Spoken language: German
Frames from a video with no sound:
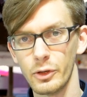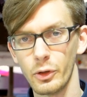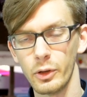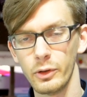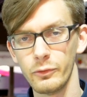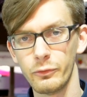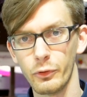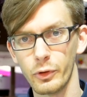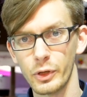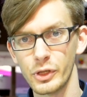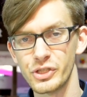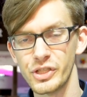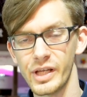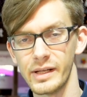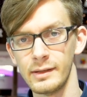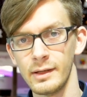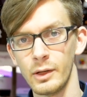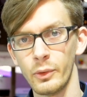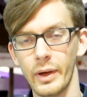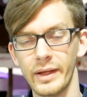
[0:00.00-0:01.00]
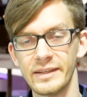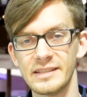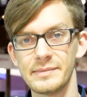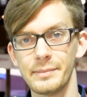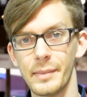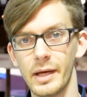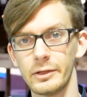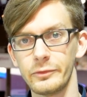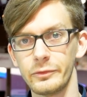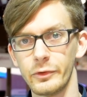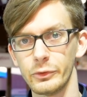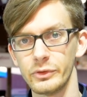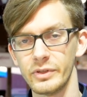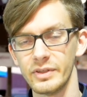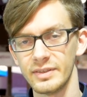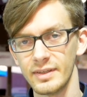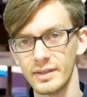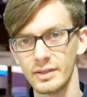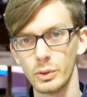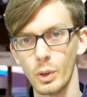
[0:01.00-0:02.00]
neuen vorgestellten Low-End-Smartphones
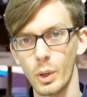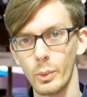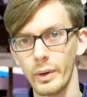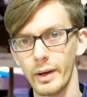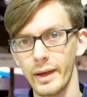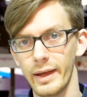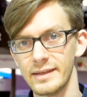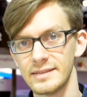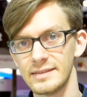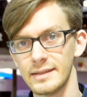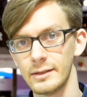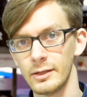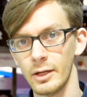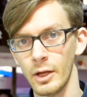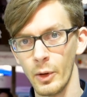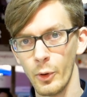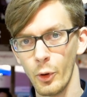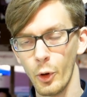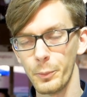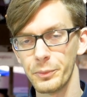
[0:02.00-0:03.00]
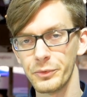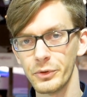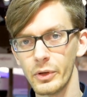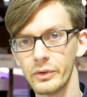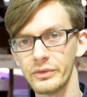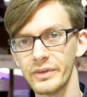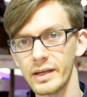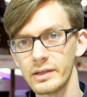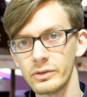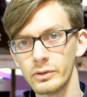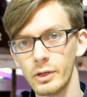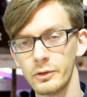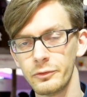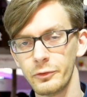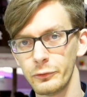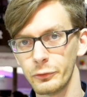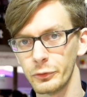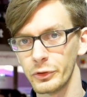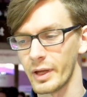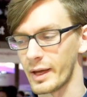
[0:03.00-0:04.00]
ist das Huawei Ascend
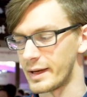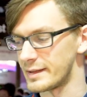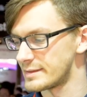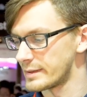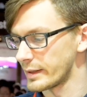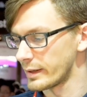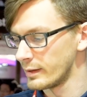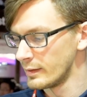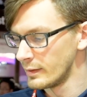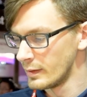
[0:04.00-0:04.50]
Y635.